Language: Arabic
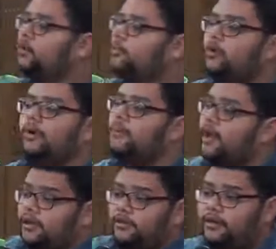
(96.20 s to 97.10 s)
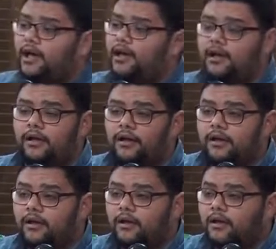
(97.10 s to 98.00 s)
لو نعمي حكيت لها
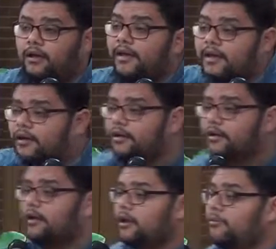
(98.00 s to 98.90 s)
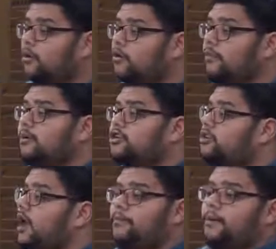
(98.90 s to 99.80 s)
لكن الموضوع مش
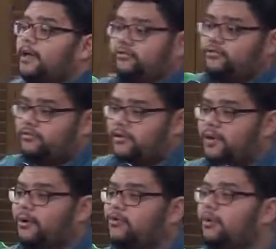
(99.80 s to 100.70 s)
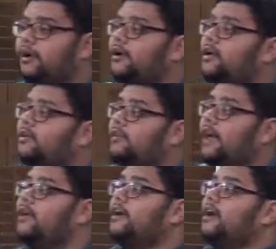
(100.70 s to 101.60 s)
شعب بس الموضوع ده
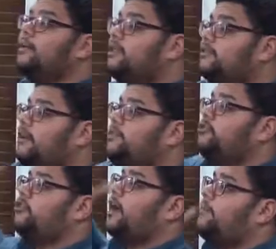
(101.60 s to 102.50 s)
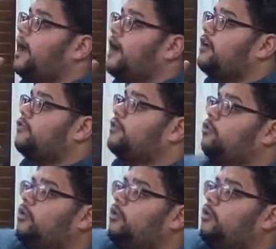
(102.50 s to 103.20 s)
هي كمان سابت شعبها عشان